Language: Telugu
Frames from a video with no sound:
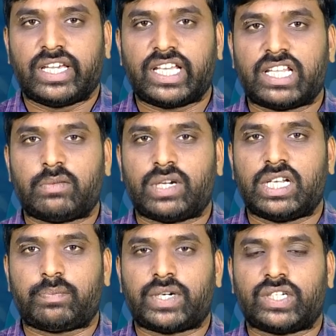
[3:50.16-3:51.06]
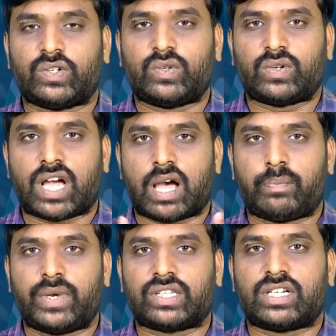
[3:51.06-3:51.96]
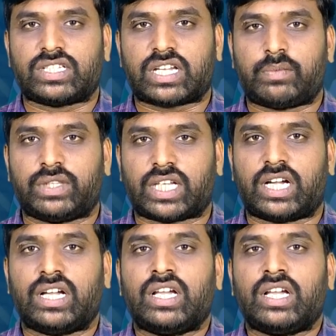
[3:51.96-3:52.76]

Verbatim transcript: ఏదేమైనప్పటికీ కూడా అభ్యర్థుల జాబితా